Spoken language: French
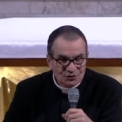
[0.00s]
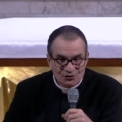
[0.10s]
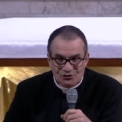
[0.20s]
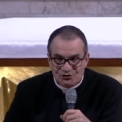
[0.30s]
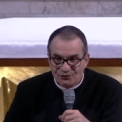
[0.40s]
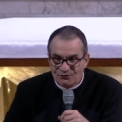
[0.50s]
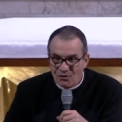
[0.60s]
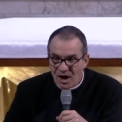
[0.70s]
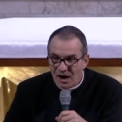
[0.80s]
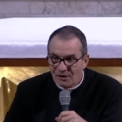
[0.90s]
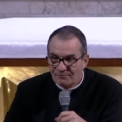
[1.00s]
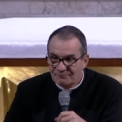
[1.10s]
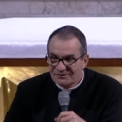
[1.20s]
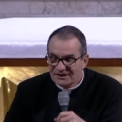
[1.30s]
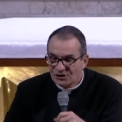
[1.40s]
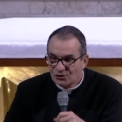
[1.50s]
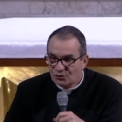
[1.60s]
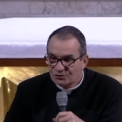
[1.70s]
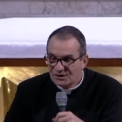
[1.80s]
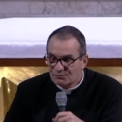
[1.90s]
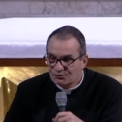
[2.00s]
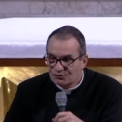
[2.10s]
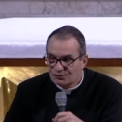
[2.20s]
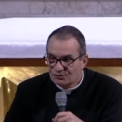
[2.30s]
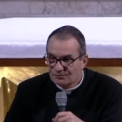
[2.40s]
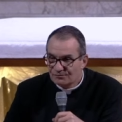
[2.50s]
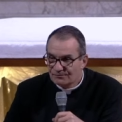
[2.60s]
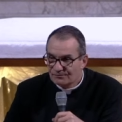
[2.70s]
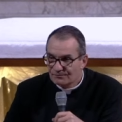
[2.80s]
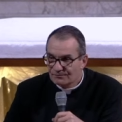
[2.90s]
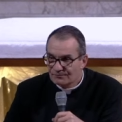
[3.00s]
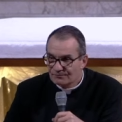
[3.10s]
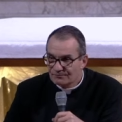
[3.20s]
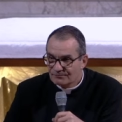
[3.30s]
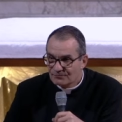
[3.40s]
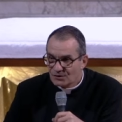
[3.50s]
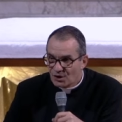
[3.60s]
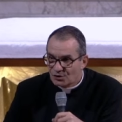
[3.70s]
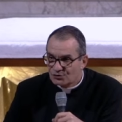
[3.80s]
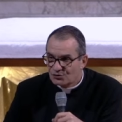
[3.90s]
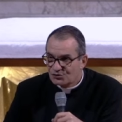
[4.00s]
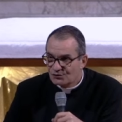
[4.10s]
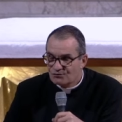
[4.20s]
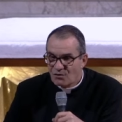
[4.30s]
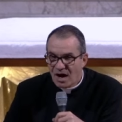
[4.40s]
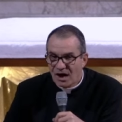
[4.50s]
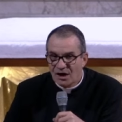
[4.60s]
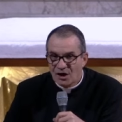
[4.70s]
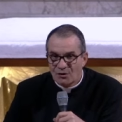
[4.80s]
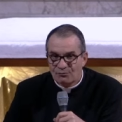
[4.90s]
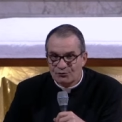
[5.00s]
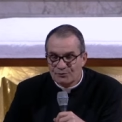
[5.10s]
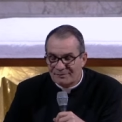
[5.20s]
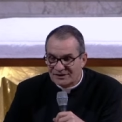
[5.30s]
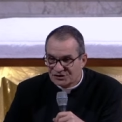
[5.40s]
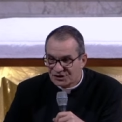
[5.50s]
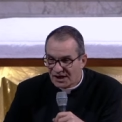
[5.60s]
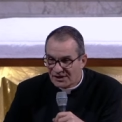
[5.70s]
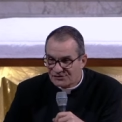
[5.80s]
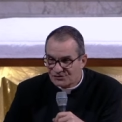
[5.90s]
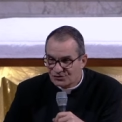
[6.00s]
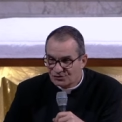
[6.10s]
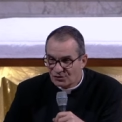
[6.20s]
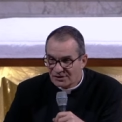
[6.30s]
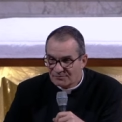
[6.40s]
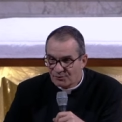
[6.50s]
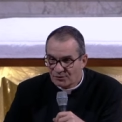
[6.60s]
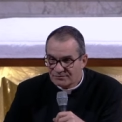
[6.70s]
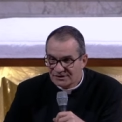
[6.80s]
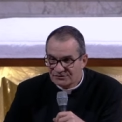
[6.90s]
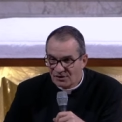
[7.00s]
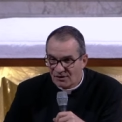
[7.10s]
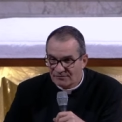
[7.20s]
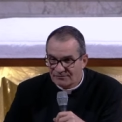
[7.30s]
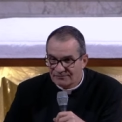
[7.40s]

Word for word: de se voir pire qu'au début, de se voir plus pécheresse que dans les premiers temps.